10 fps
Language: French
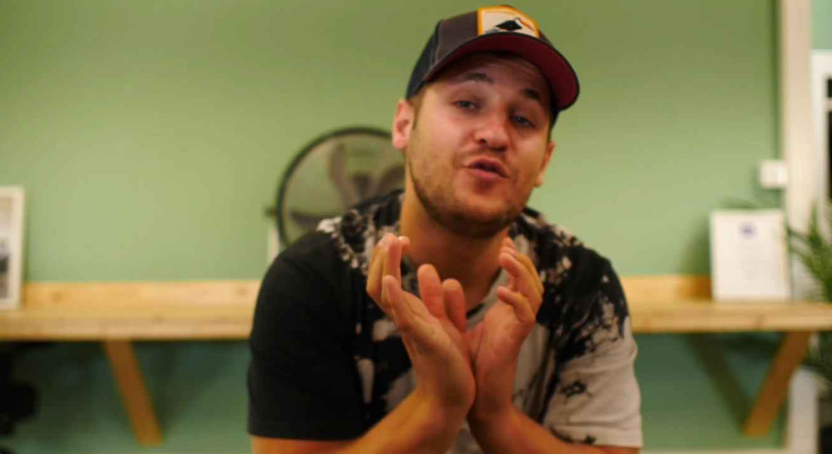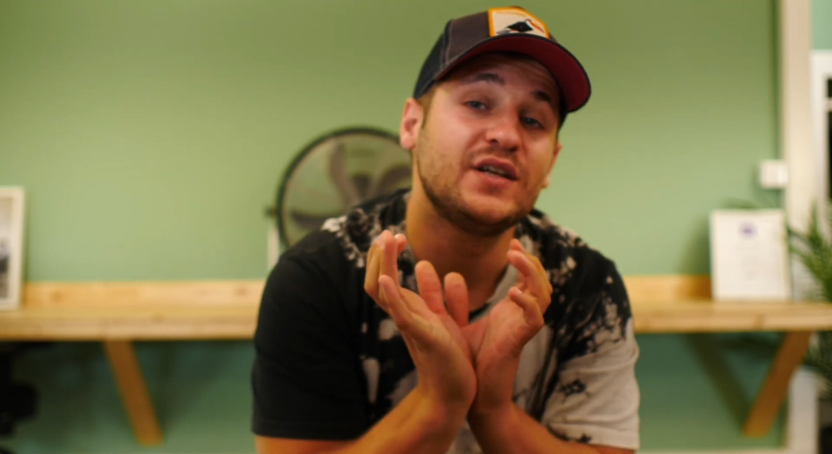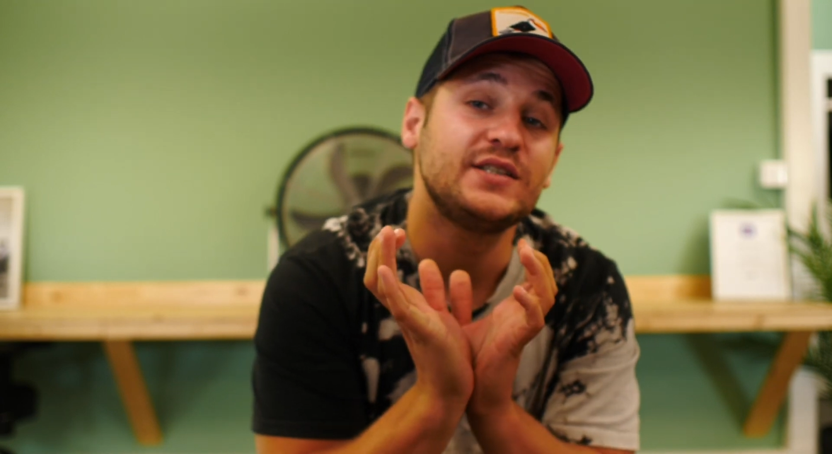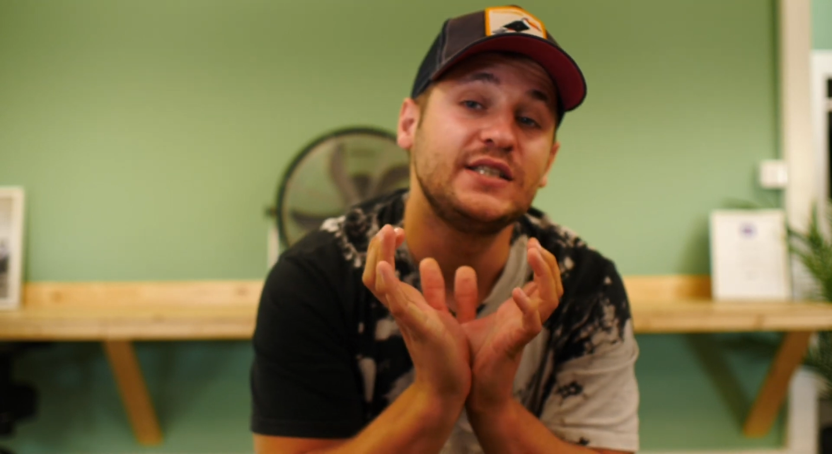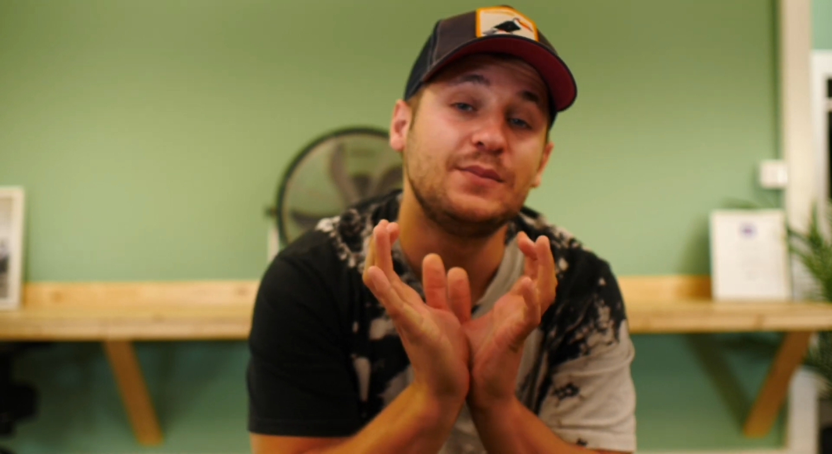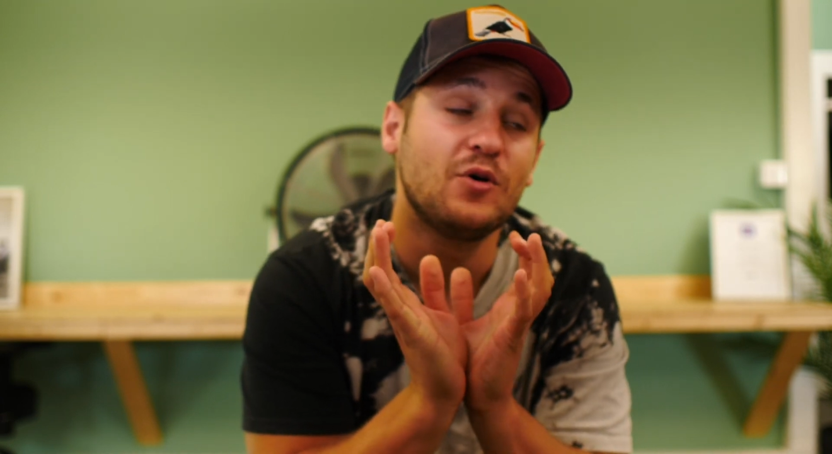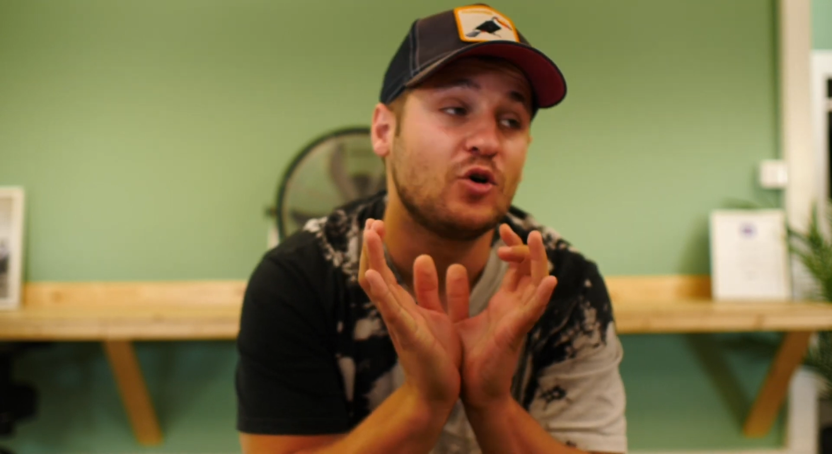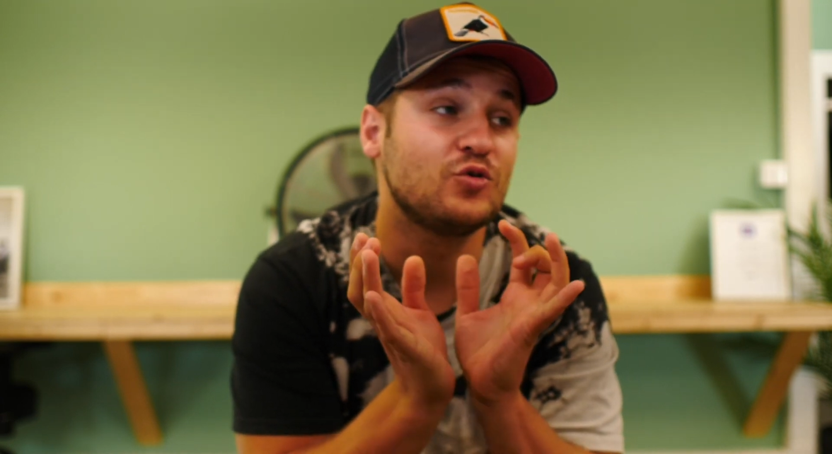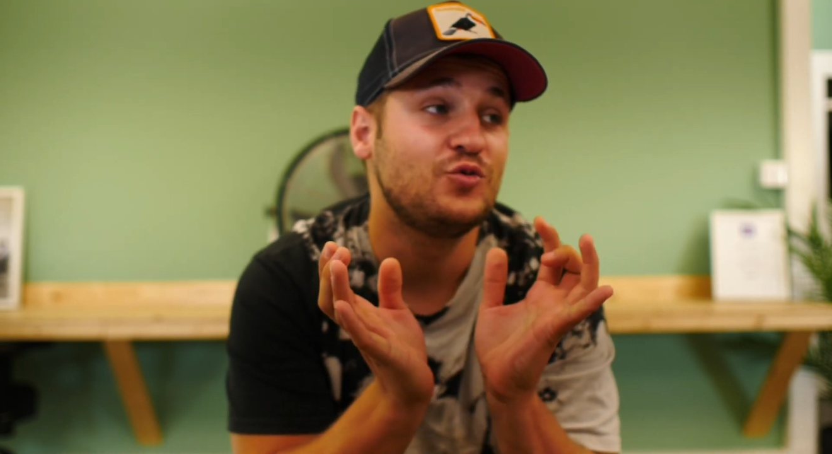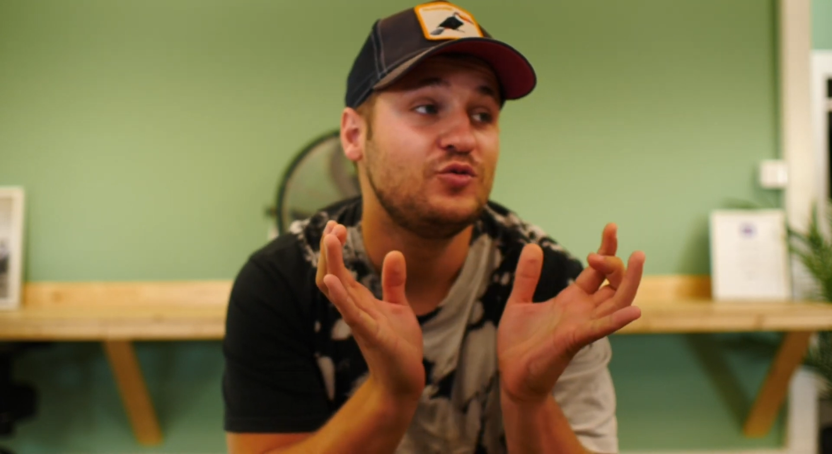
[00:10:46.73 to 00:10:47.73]

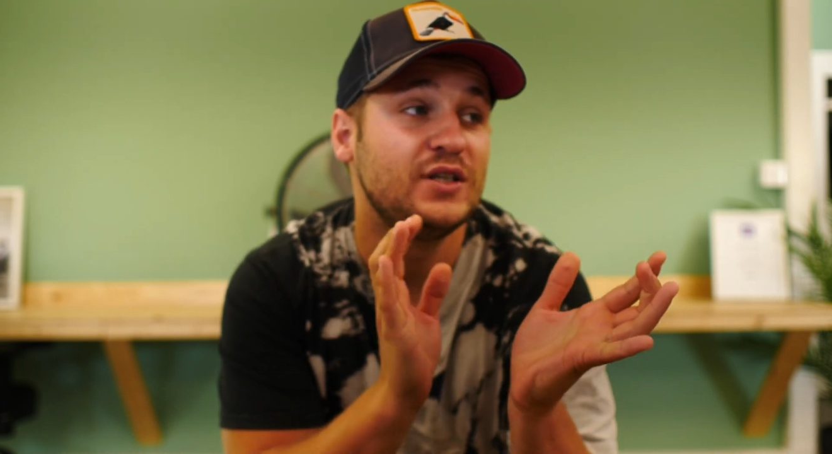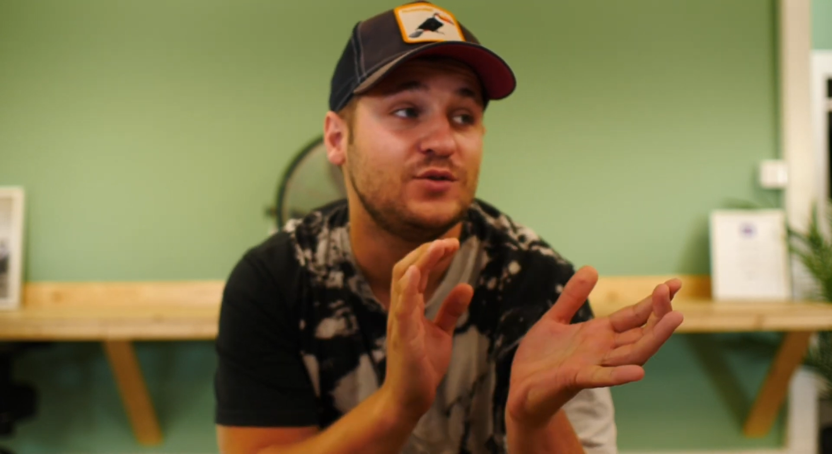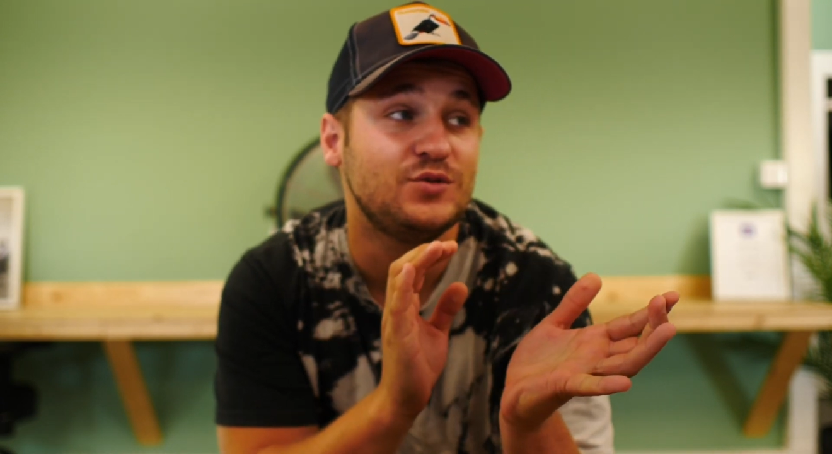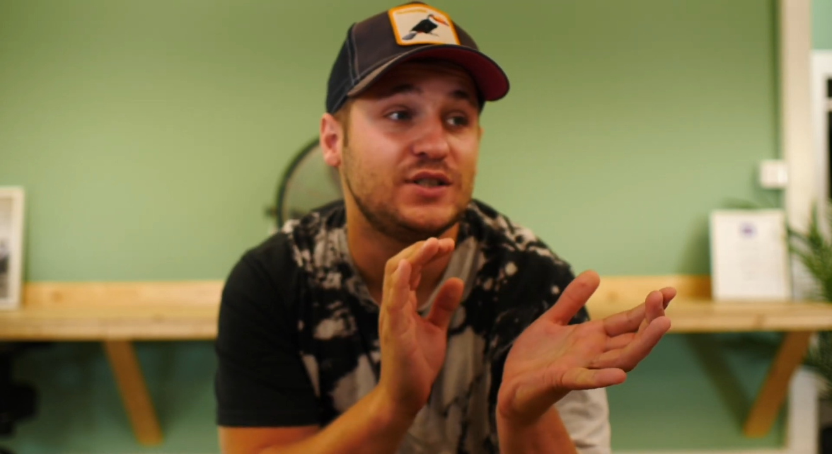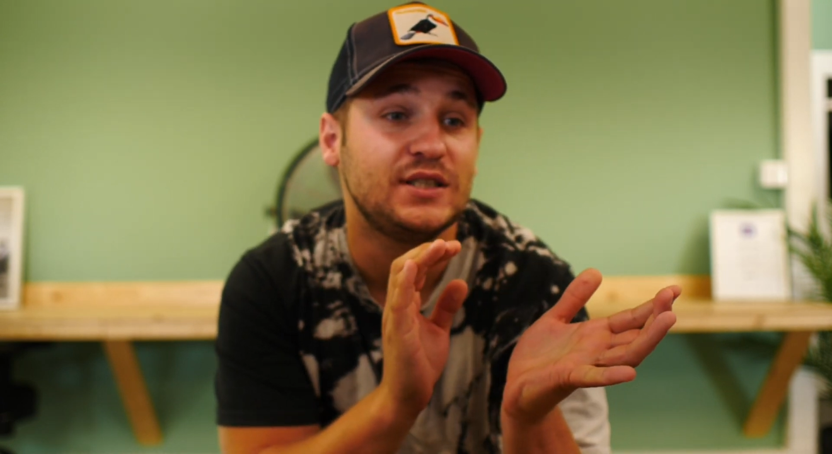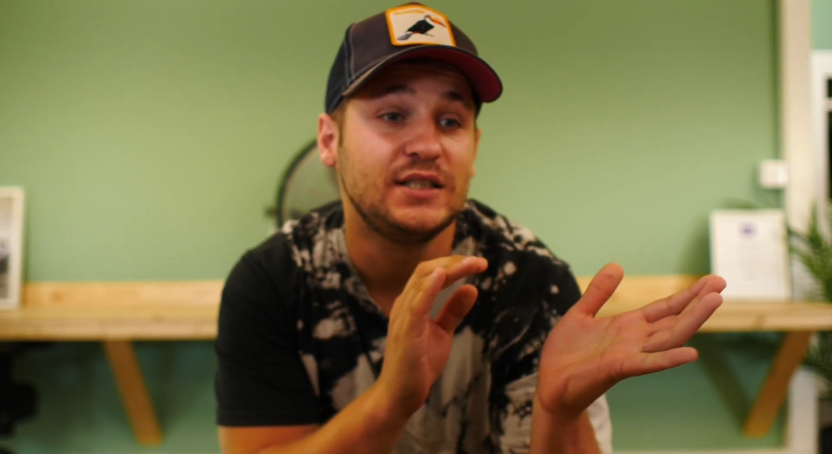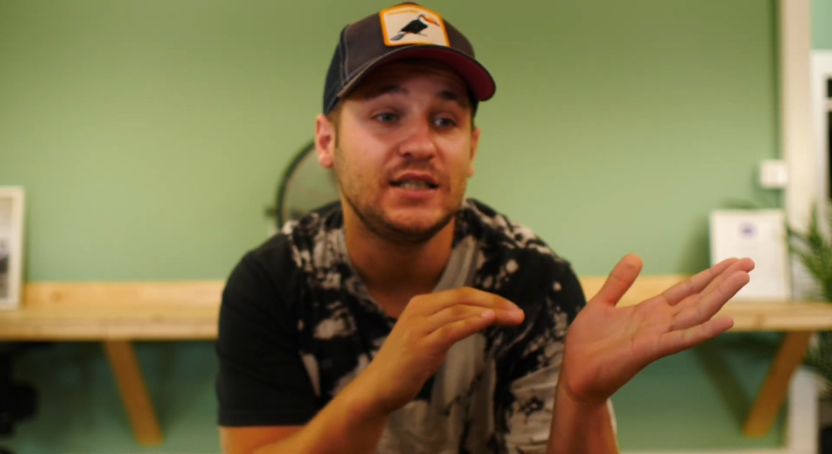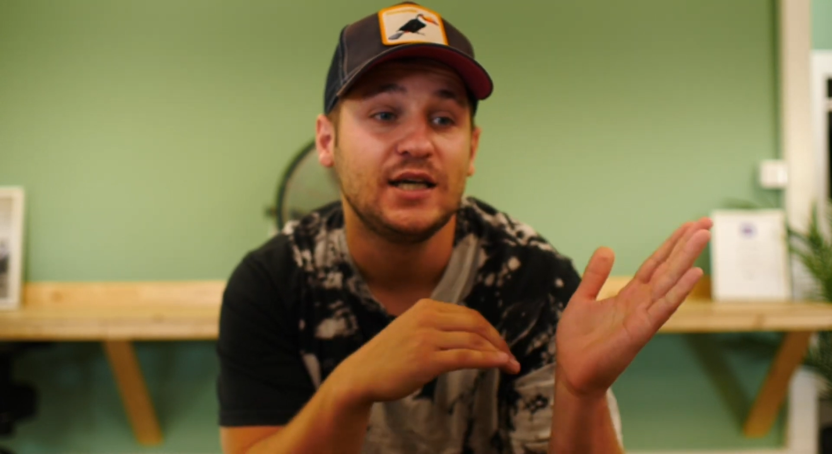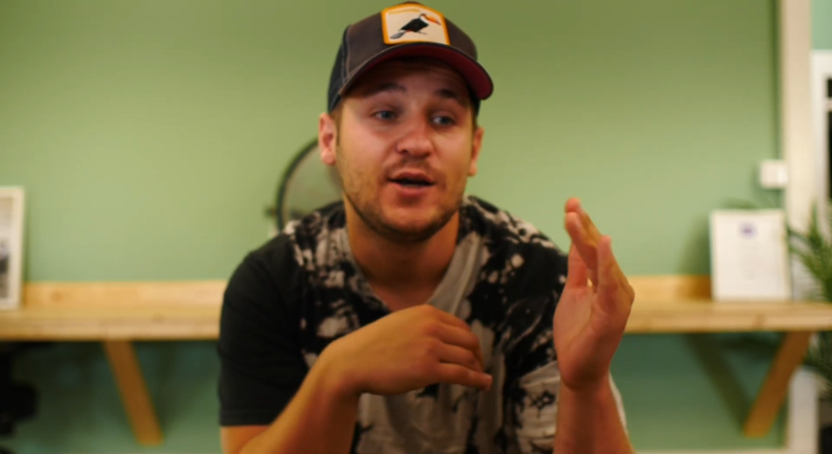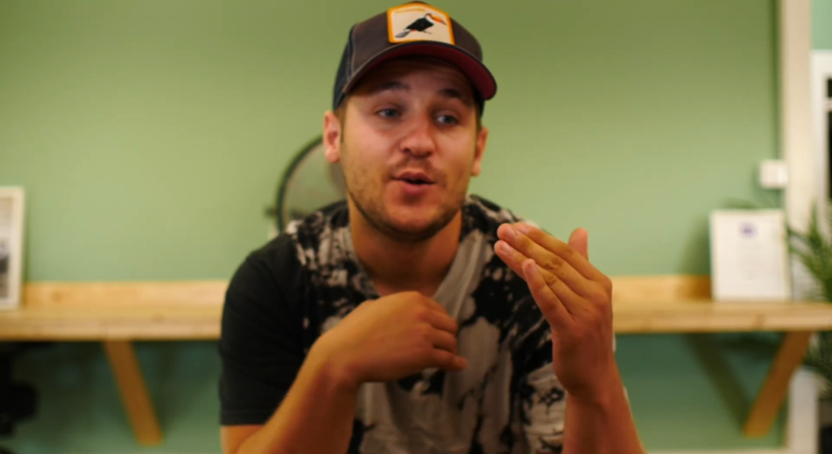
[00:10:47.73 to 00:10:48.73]
facilement tous les outils,